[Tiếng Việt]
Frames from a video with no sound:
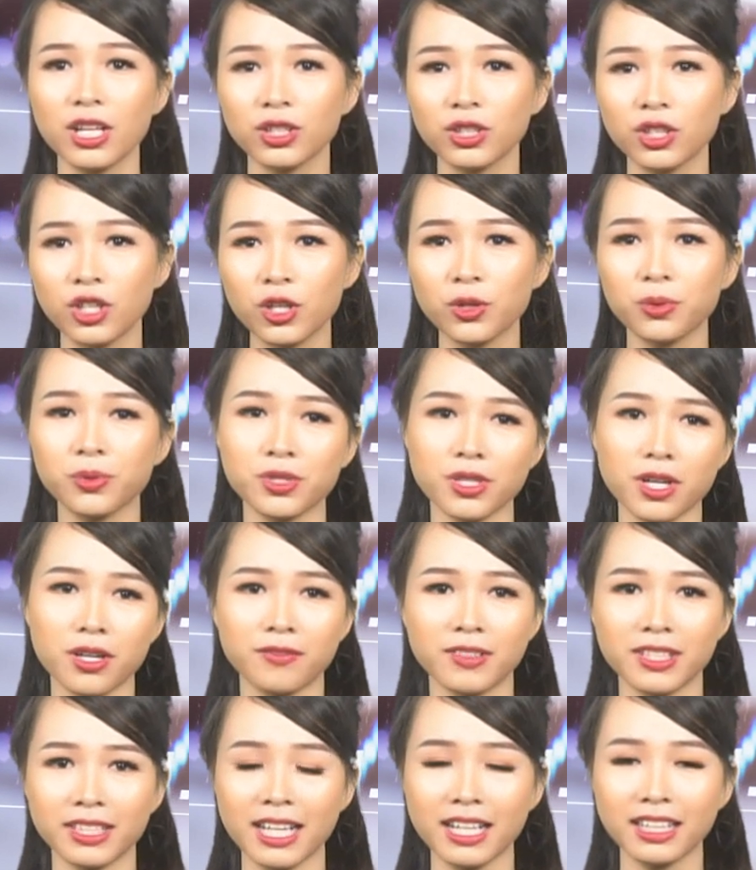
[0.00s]
nhiều so
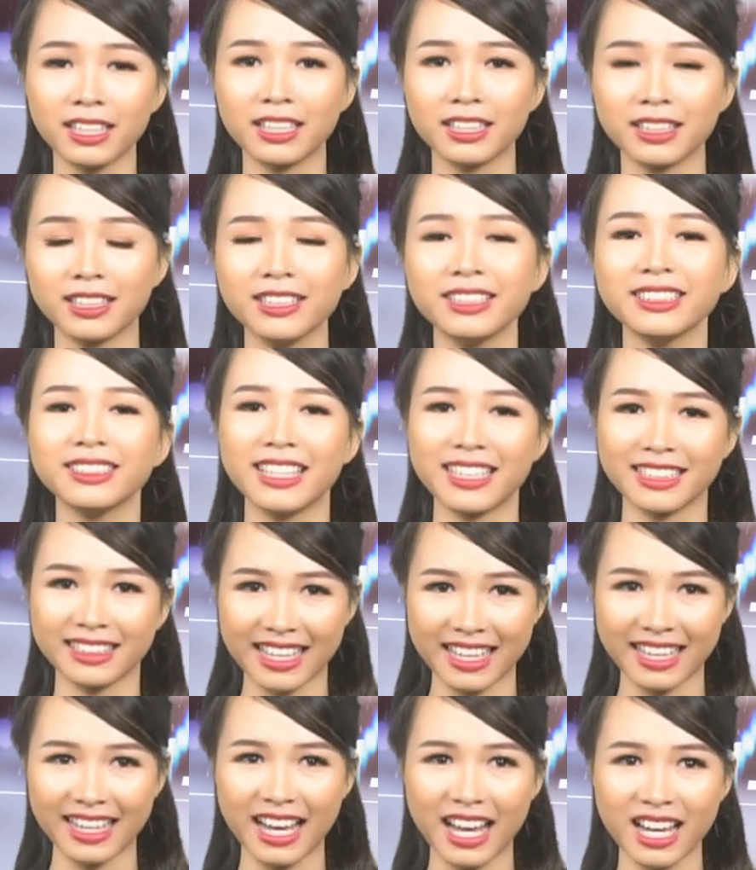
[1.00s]
với các hình thức tiền
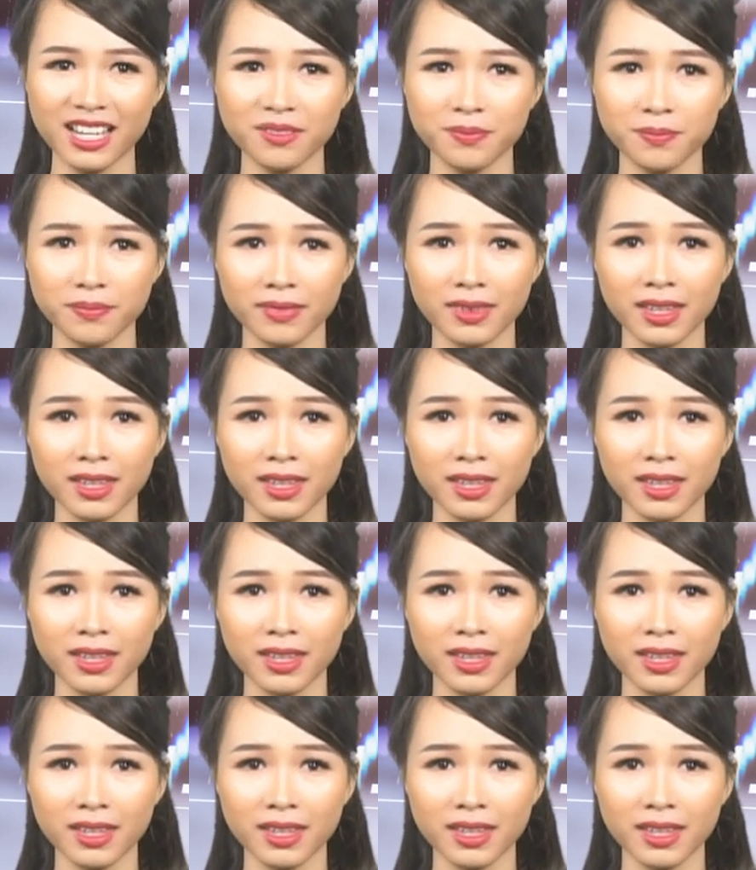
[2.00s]
tệ khác.